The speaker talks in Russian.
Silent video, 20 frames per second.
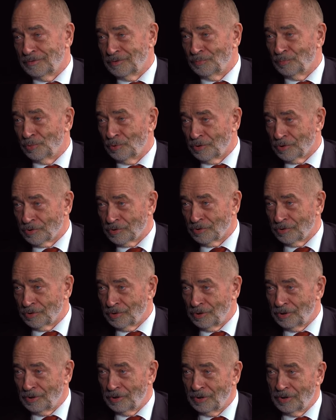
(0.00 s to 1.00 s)
тем более, что
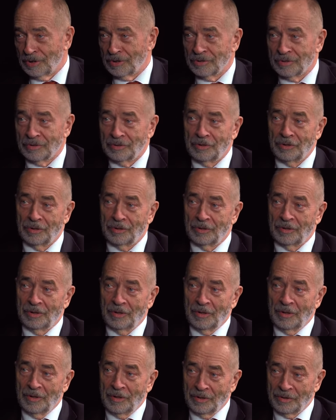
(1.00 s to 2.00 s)
книги есть, книги
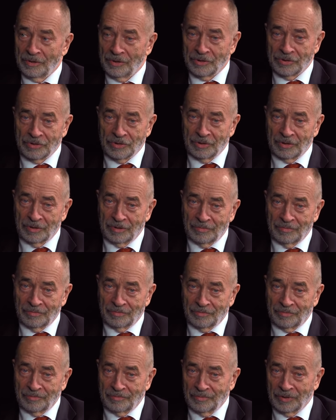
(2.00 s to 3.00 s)
есть и
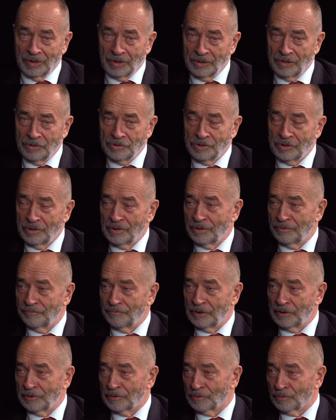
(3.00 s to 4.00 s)
в наличии,
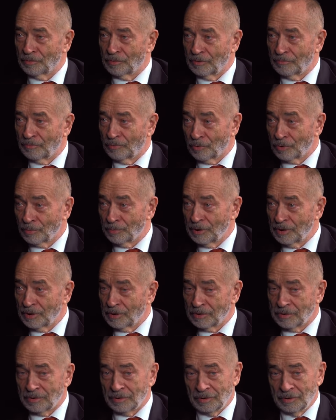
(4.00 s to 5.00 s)
в электронной форме
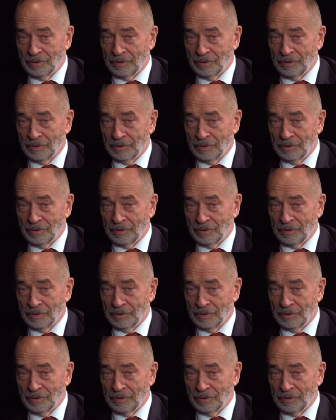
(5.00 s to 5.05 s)
есть.